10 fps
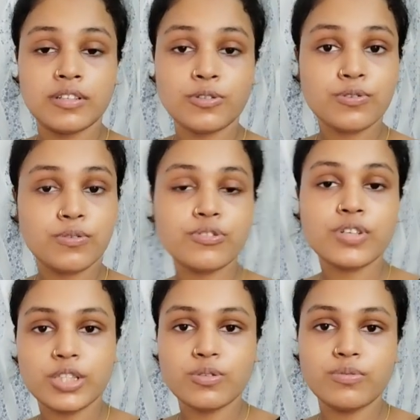
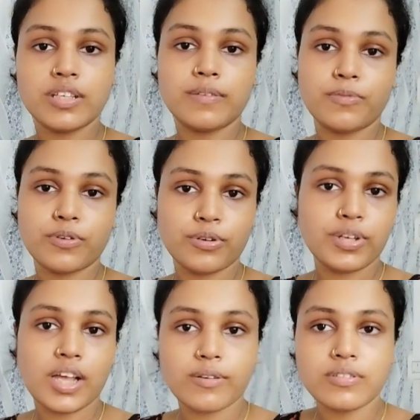শ্বশুরমশাইয়ের ছুটি
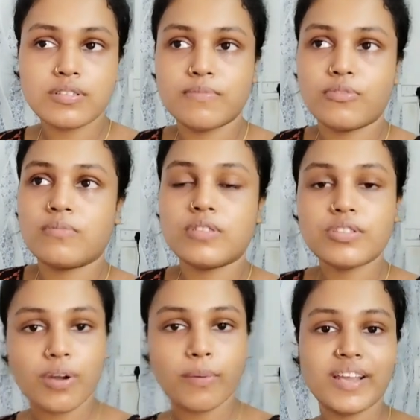পনেরোই আগস্ট মোটামুটি
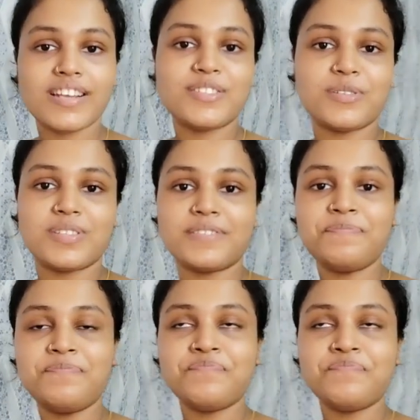সবাইরই ছুটি